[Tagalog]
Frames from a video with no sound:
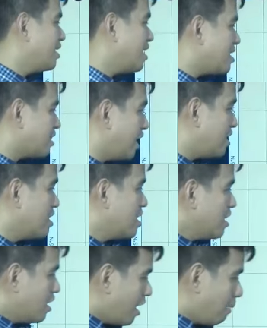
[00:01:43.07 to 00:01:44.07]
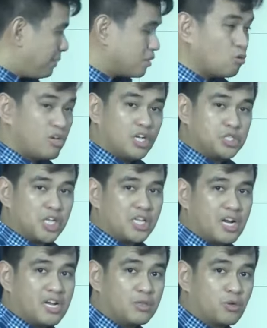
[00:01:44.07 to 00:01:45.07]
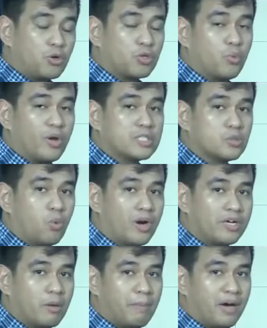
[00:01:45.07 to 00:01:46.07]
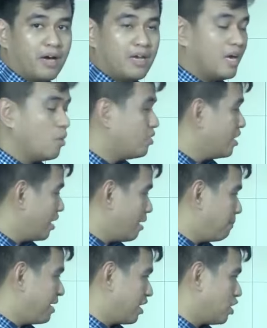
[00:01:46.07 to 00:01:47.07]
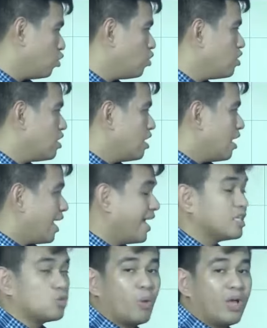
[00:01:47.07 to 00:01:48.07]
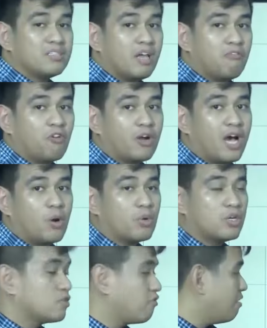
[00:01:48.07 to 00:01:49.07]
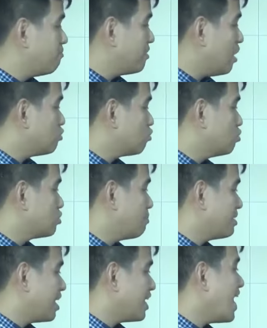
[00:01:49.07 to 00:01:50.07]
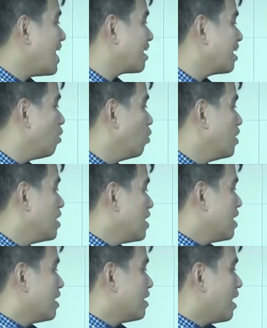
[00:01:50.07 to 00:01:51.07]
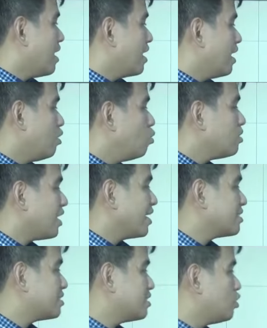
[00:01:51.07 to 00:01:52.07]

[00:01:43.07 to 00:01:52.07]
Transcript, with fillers: natin ang patuloy na generally northwestward na paggalaw ng uh, bagyo and 24 hours from now, so sa madaling araw, ng ah, lunes,